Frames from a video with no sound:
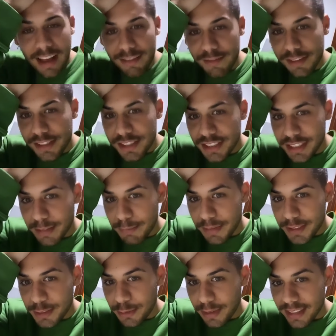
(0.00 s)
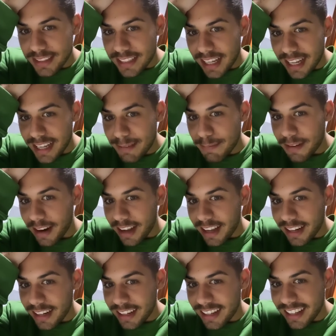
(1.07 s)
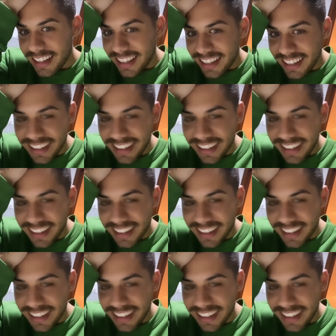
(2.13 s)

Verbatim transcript: Bichinha pediu um açaí pra ela aqui.